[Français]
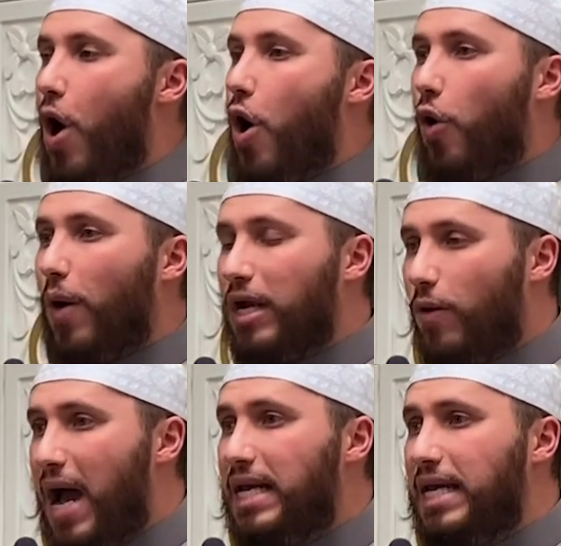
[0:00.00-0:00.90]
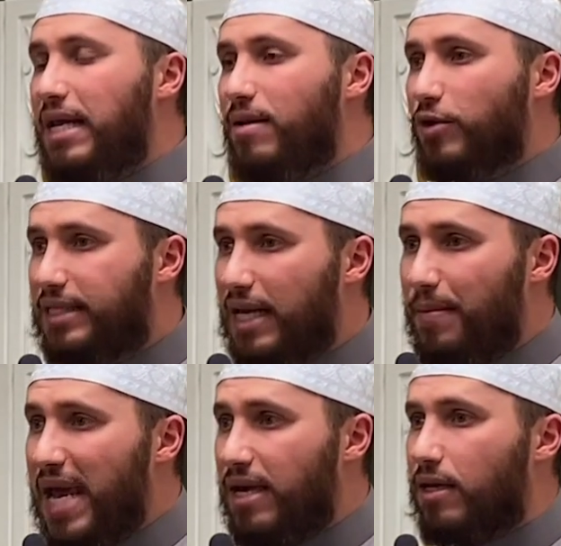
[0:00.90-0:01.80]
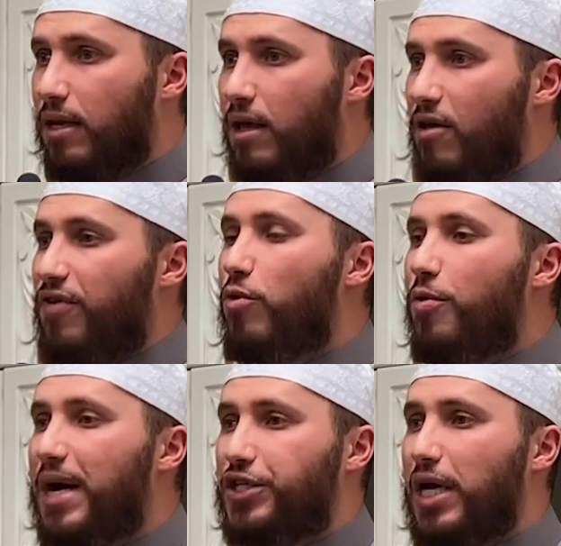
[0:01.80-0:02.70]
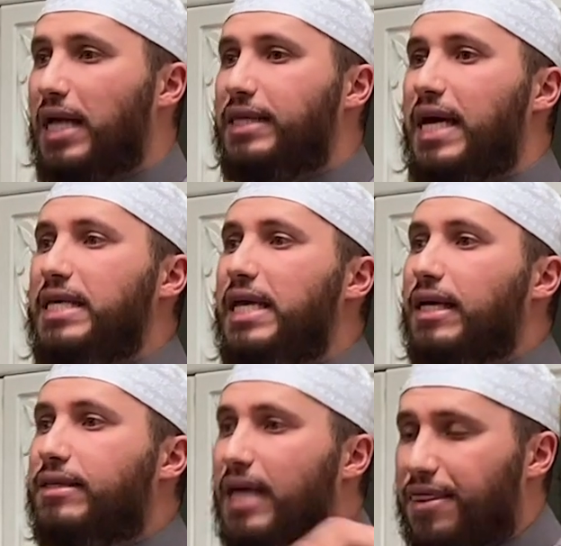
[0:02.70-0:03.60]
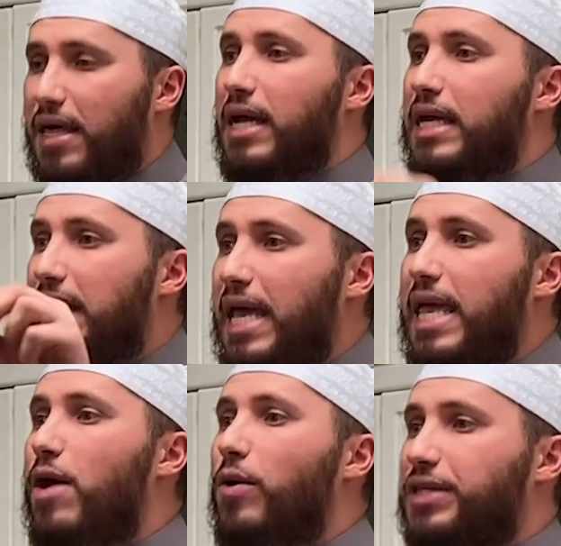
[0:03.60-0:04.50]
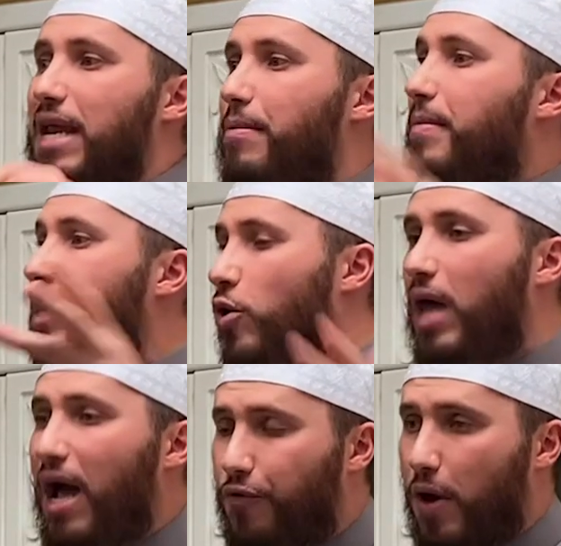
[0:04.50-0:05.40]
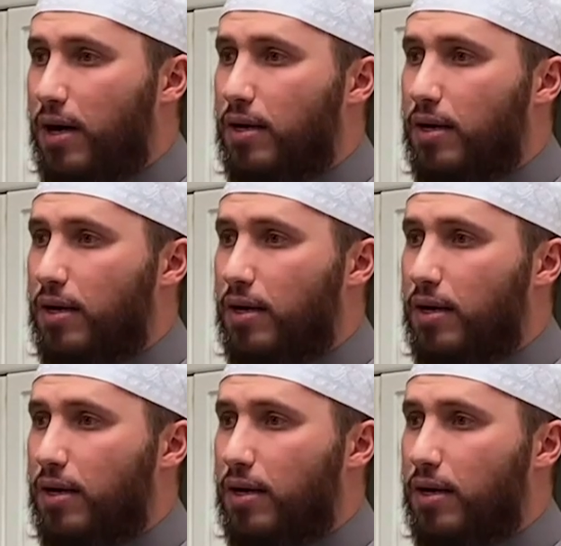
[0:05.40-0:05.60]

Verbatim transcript: هو الوالي للمسلمين ilayhi wa إليه minhu al-afwa العفو.